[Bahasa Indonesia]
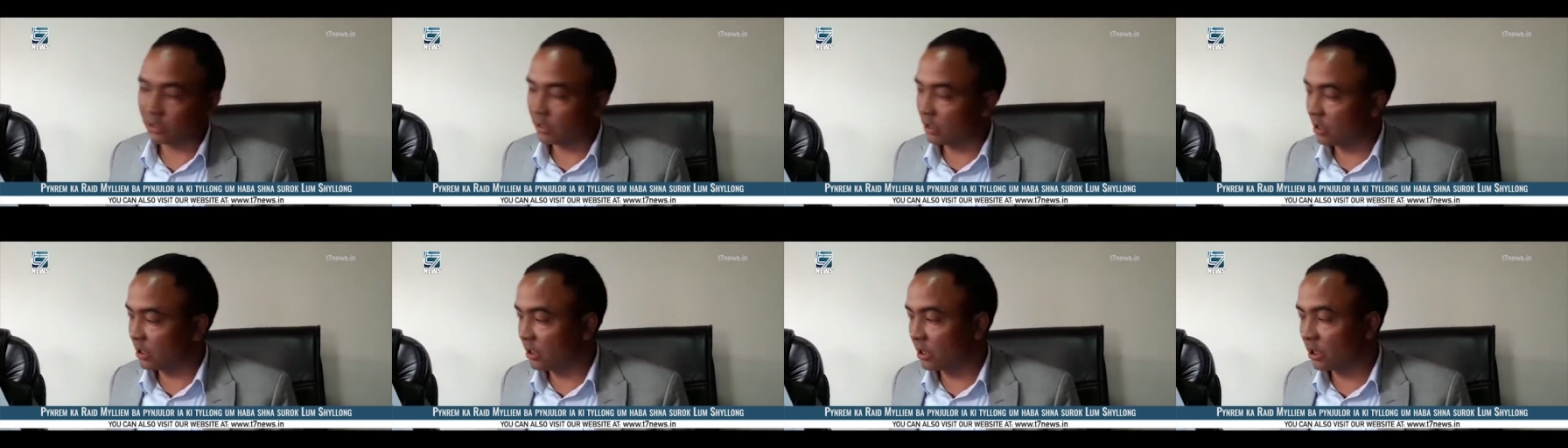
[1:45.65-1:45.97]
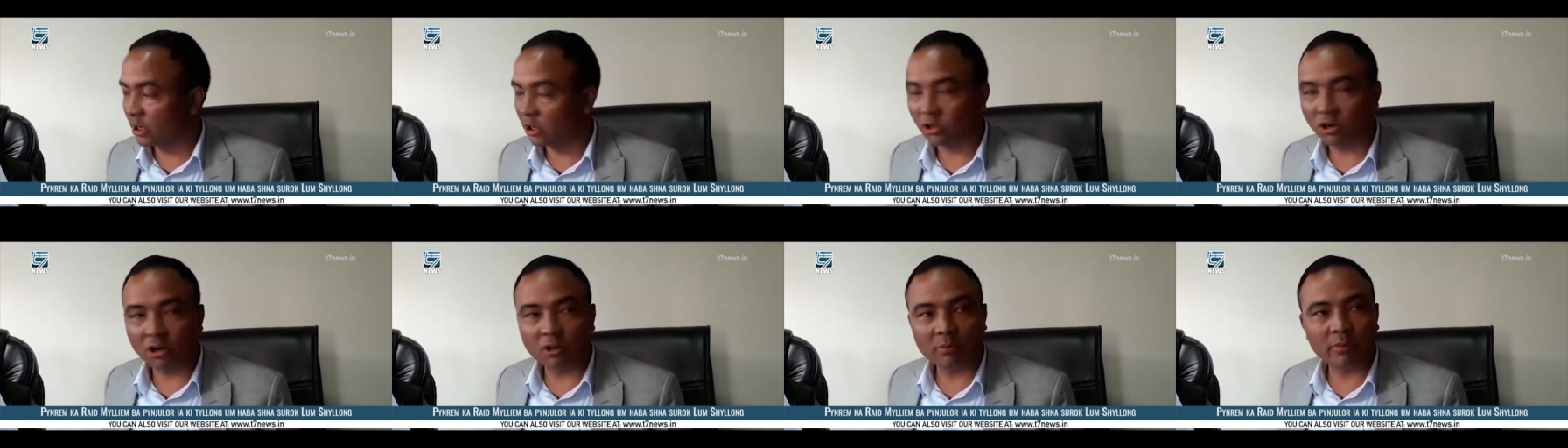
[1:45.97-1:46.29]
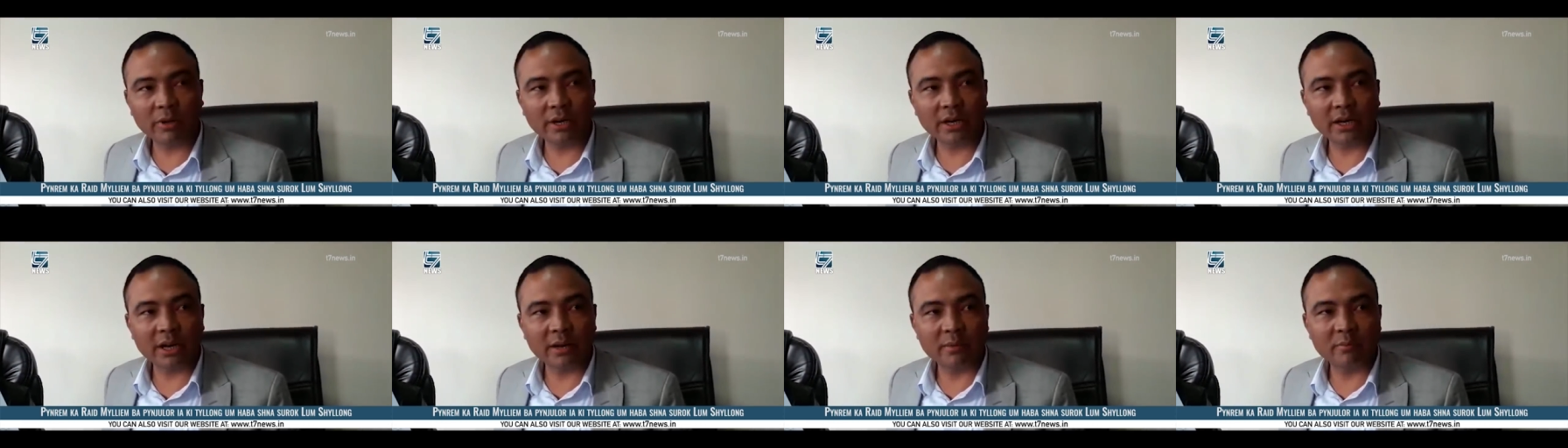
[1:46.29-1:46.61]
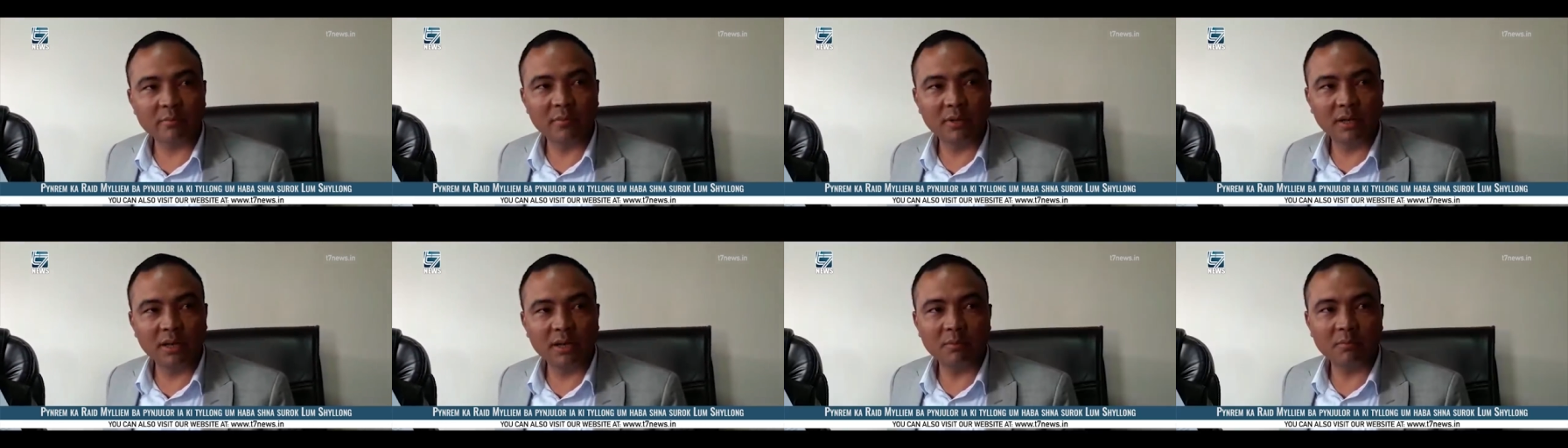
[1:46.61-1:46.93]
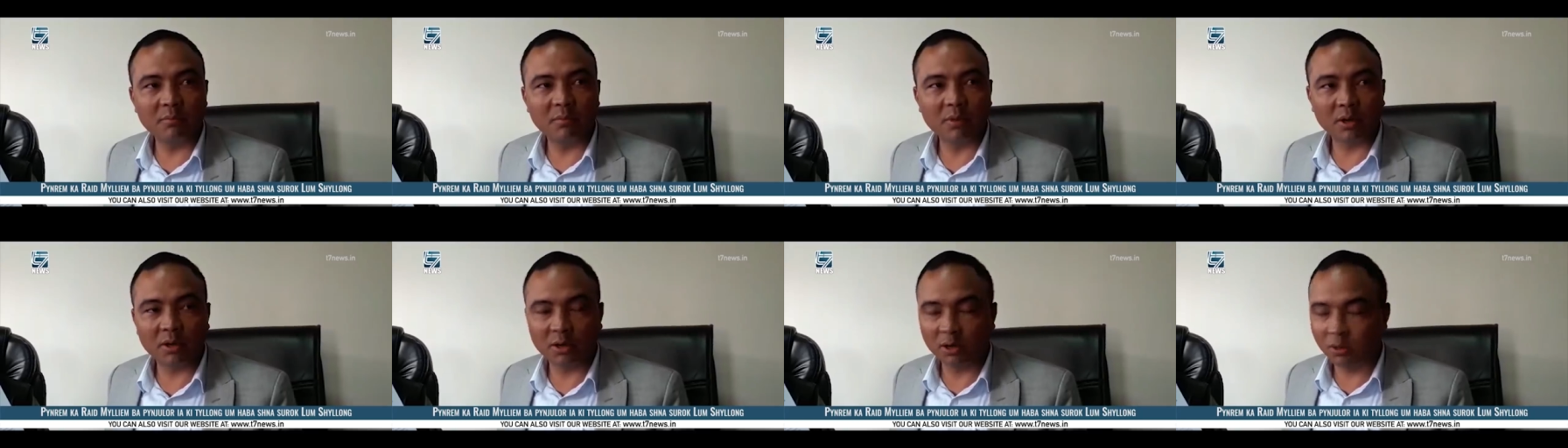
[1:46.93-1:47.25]
ke de ke dobar miliam
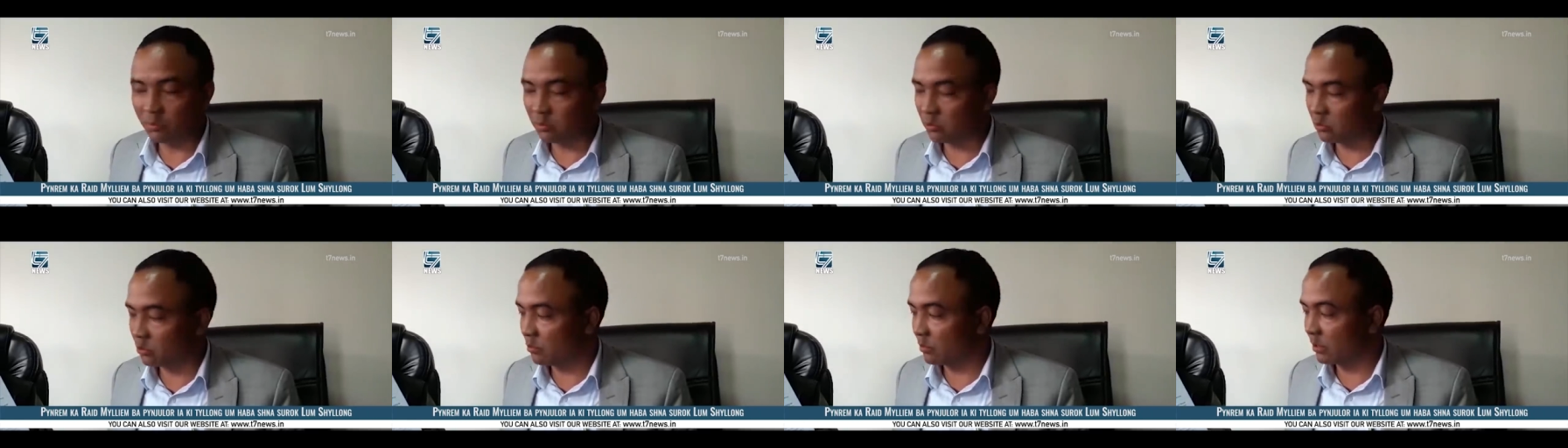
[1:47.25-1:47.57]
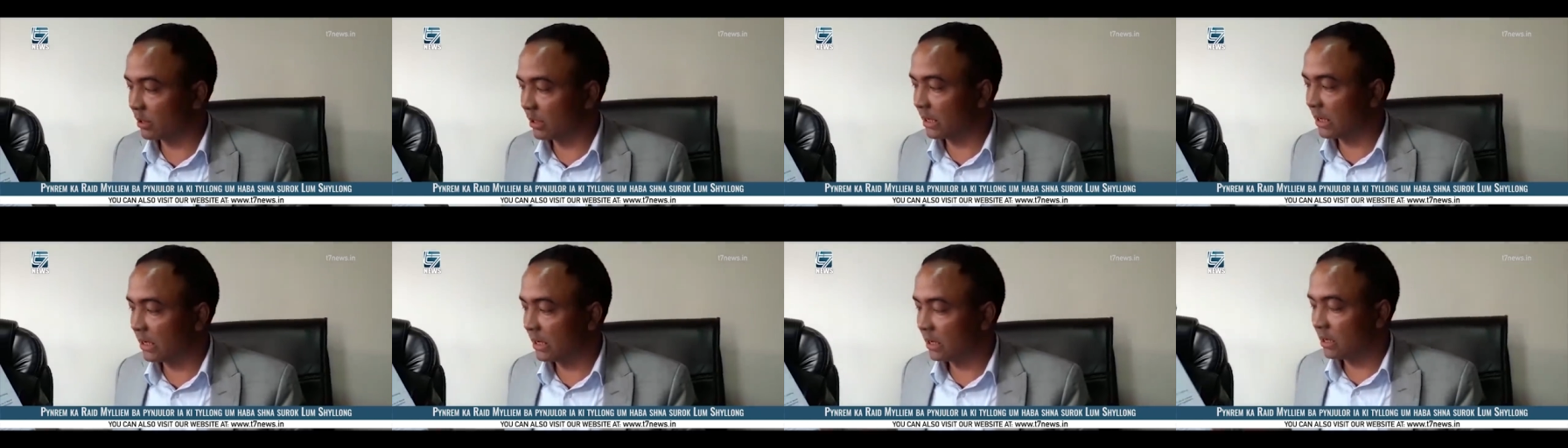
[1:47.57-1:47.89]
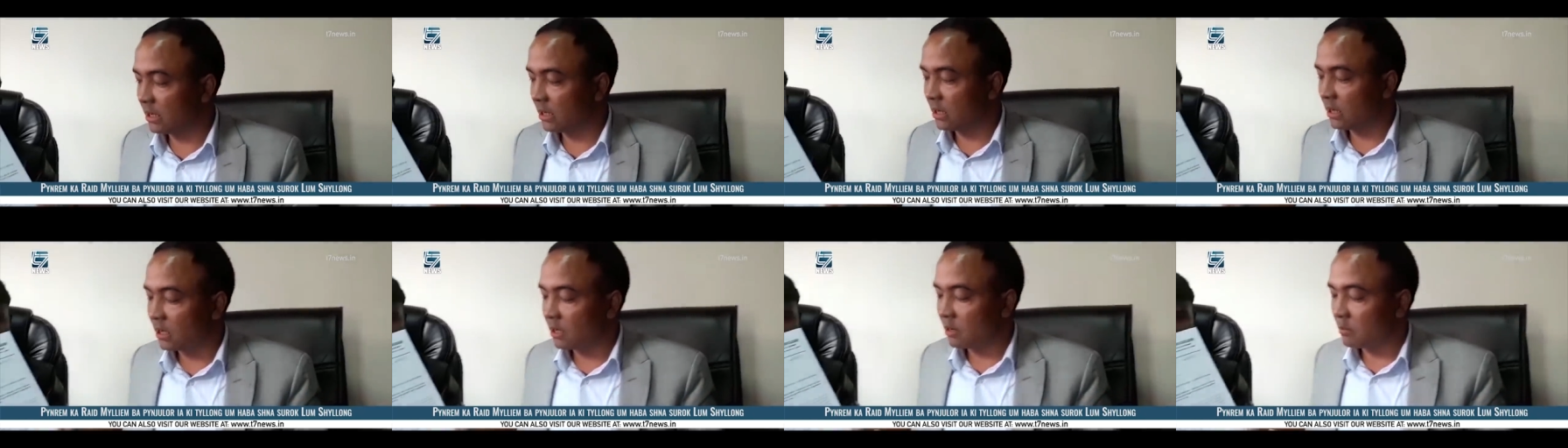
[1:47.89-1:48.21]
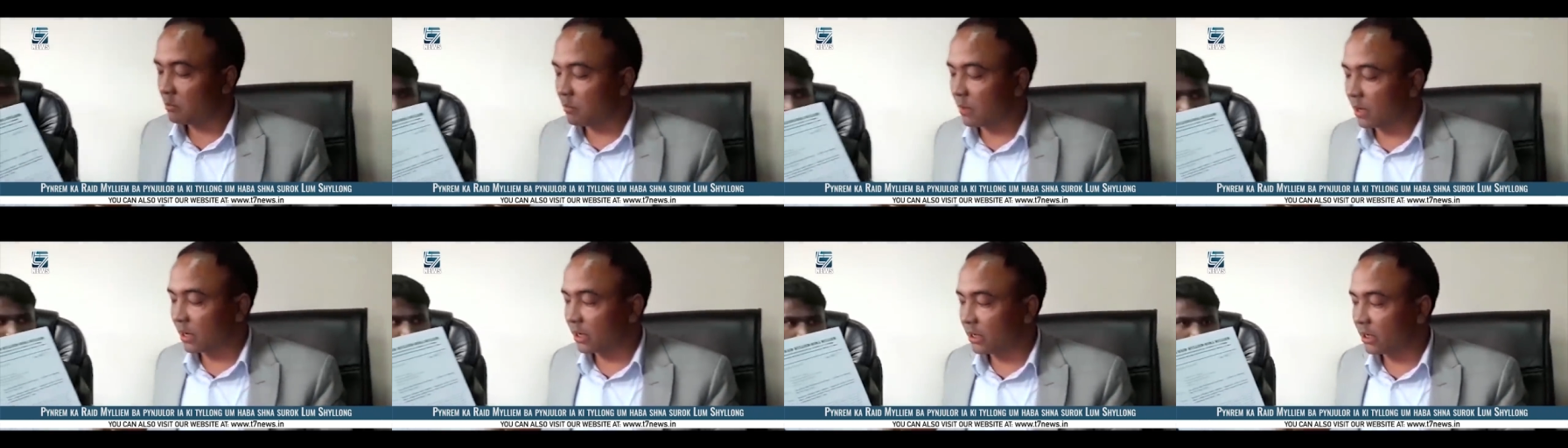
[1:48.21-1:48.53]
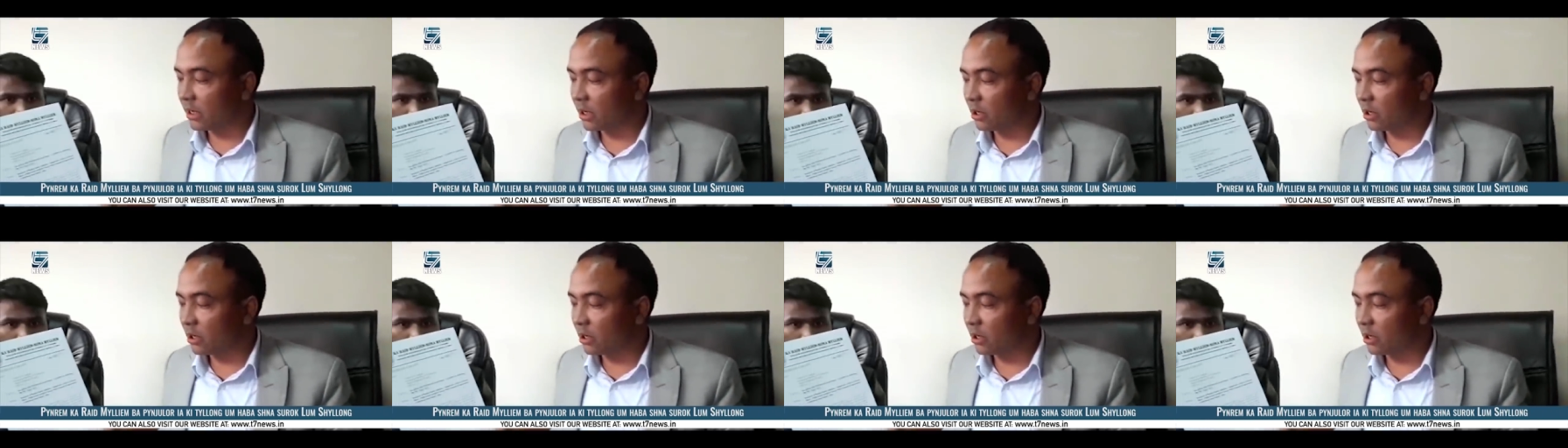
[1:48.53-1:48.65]
bagenu sumkla bagade